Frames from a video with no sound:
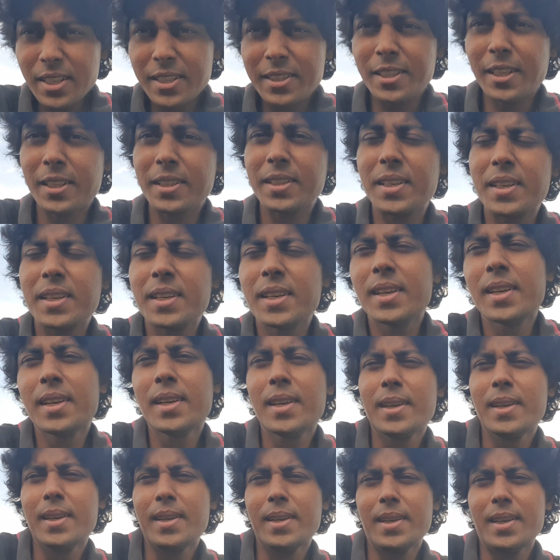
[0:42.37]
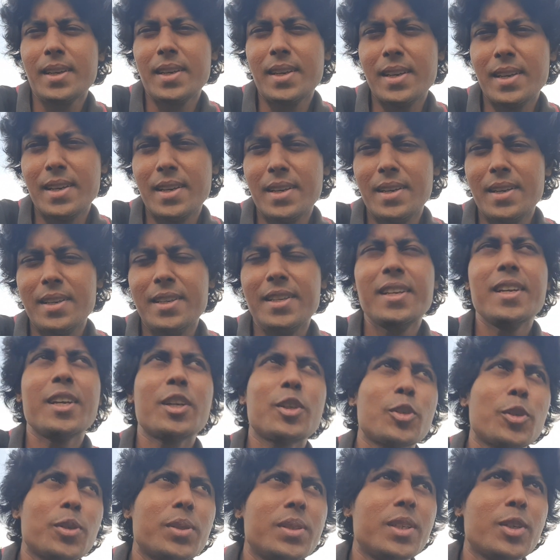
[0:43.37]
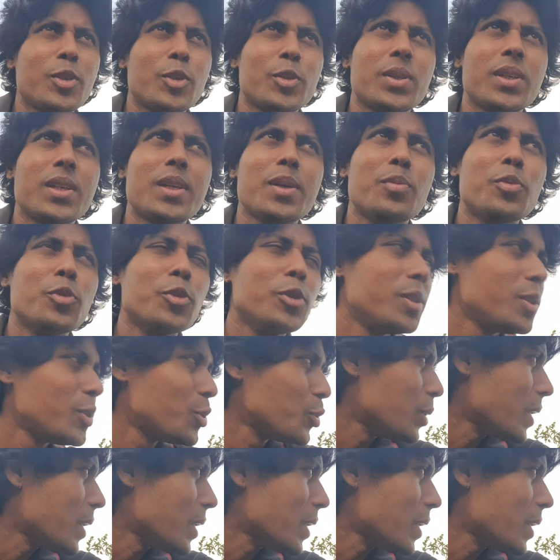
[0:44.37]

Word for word: তাদের ডিরেক্টর যে কথাটা বলছে তো